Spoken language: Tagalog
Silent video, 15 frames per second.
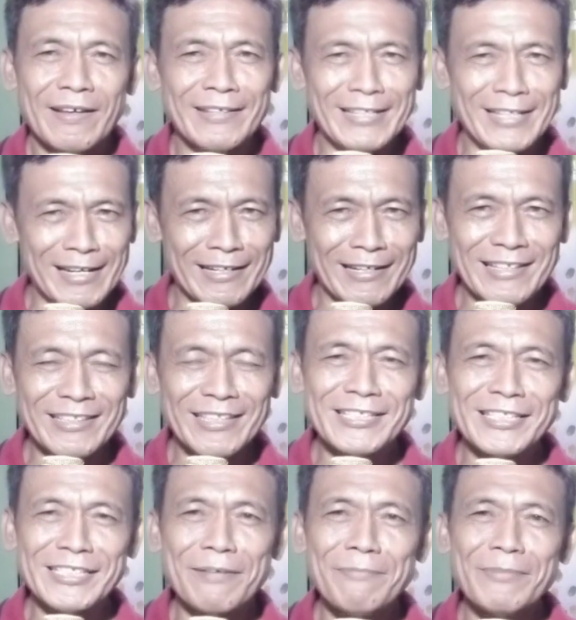Hindi lang natin
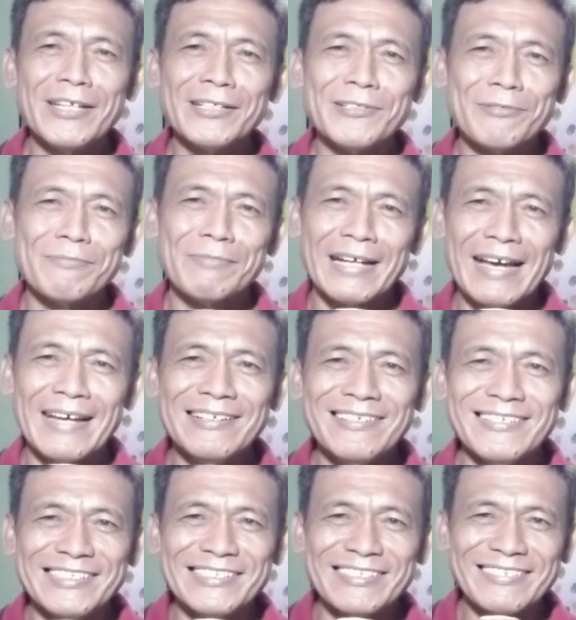sasabihin kung
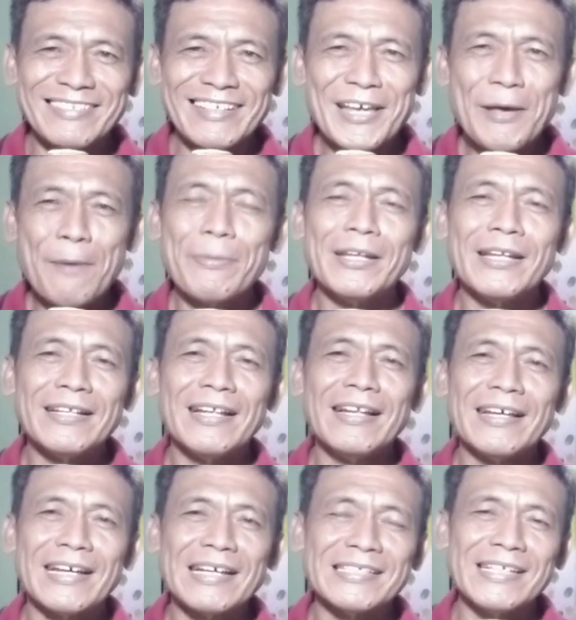magkano yung
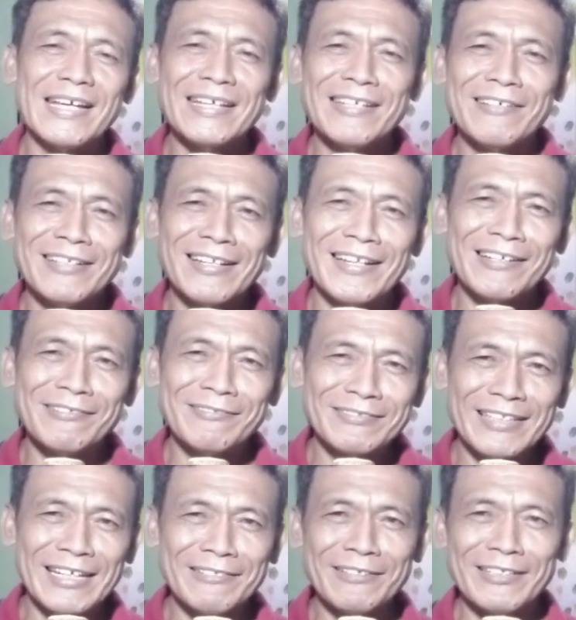pinadala kasi ayaw nila nung
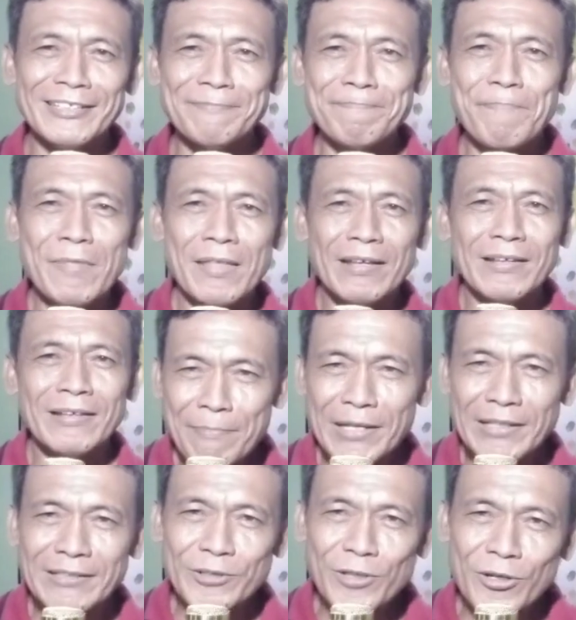ganun eh.
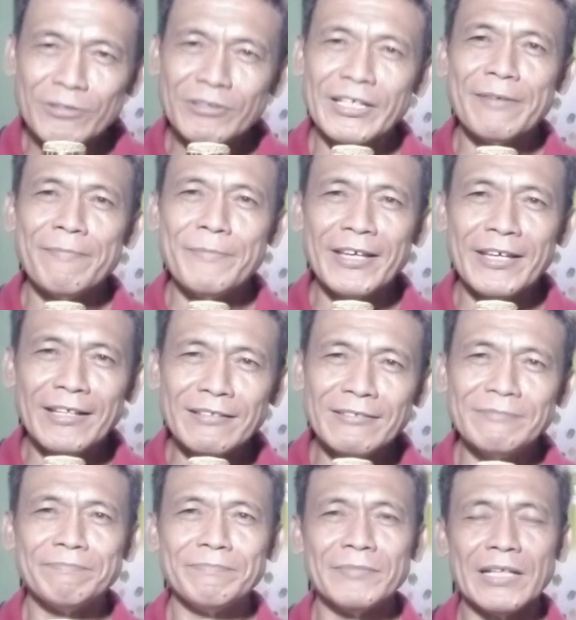Salamat dong
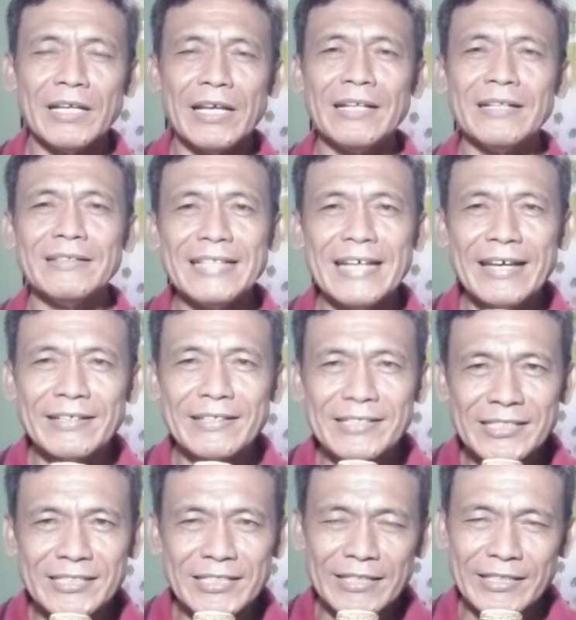Kibin and
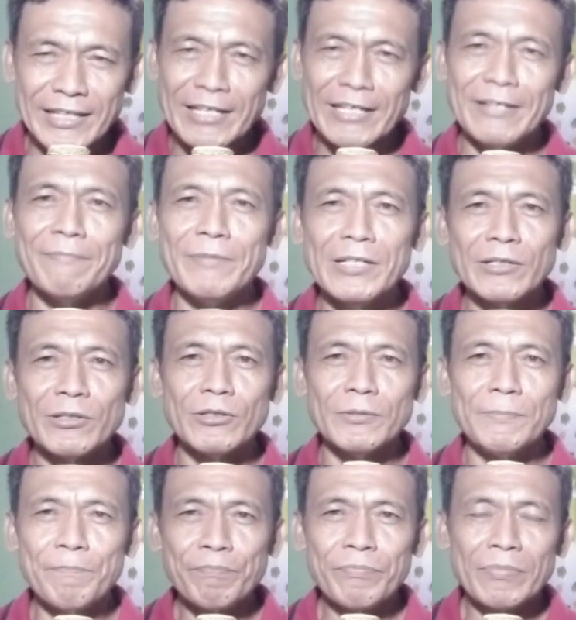Dikers TK
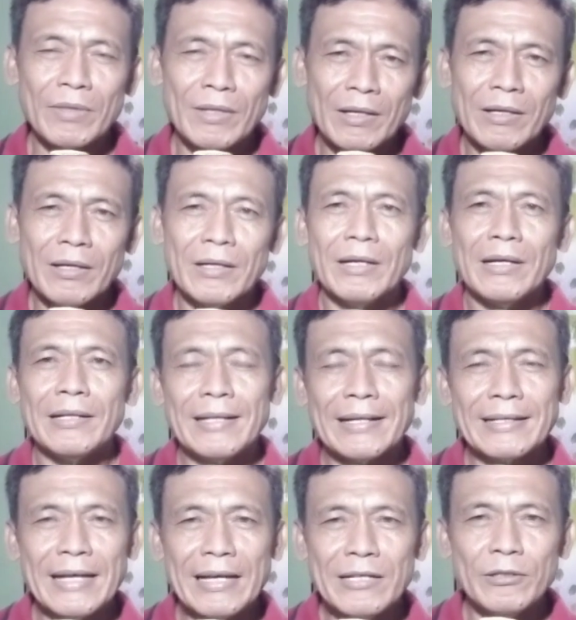Binko
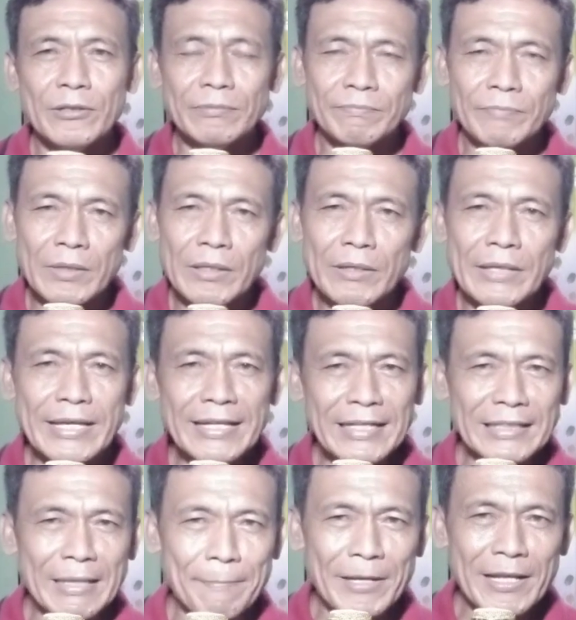Largado.
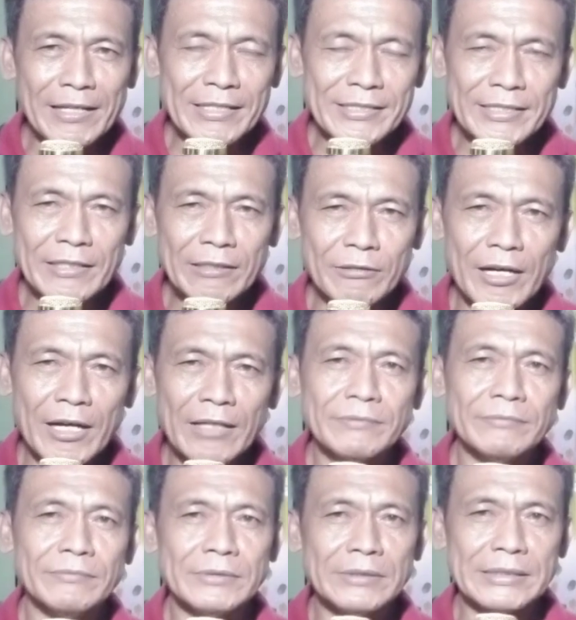Ingat ka palagi dyan dong ha
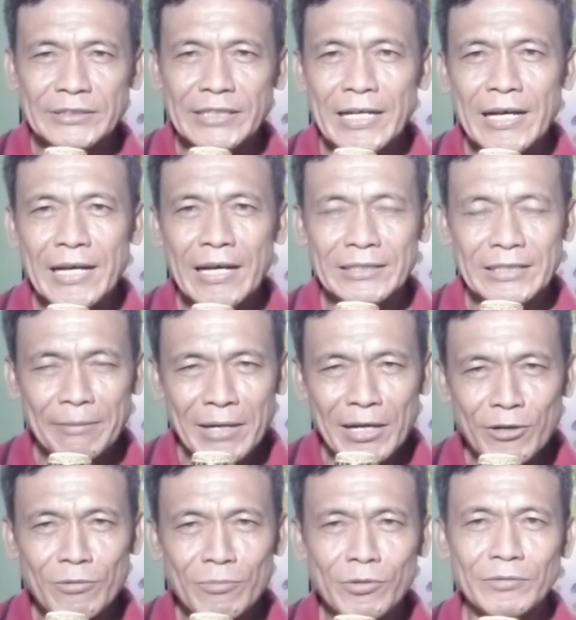sa
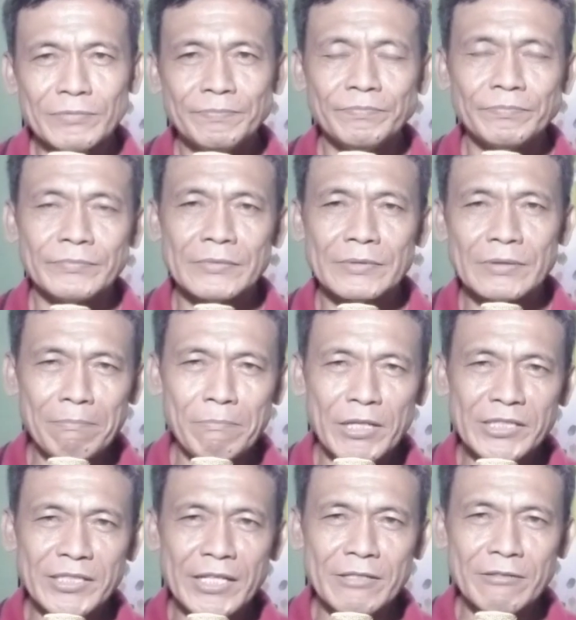trabaho mo. God
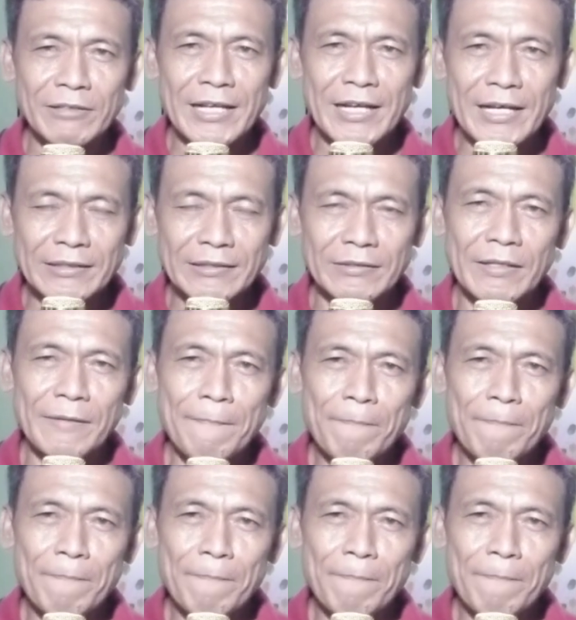bless inyong lahat.